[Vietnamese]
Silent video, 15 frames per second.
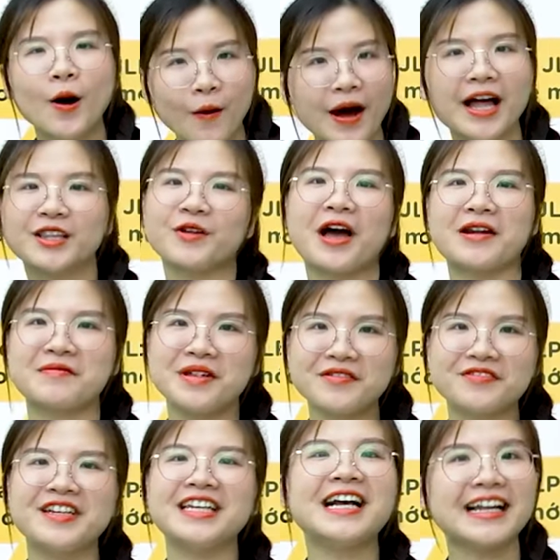hoàn toàn miễn
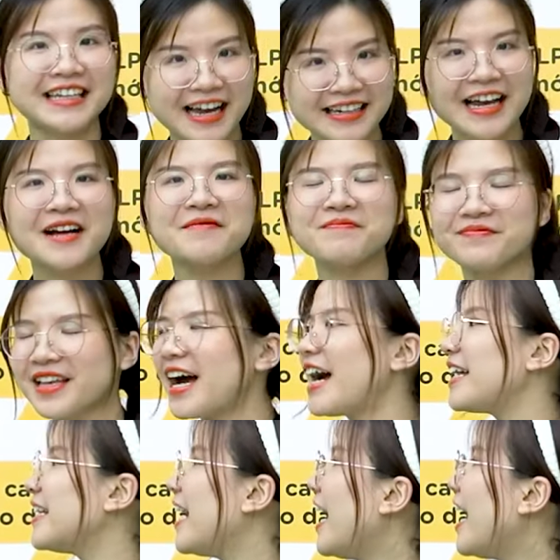phí cả nhà nhé. Hay,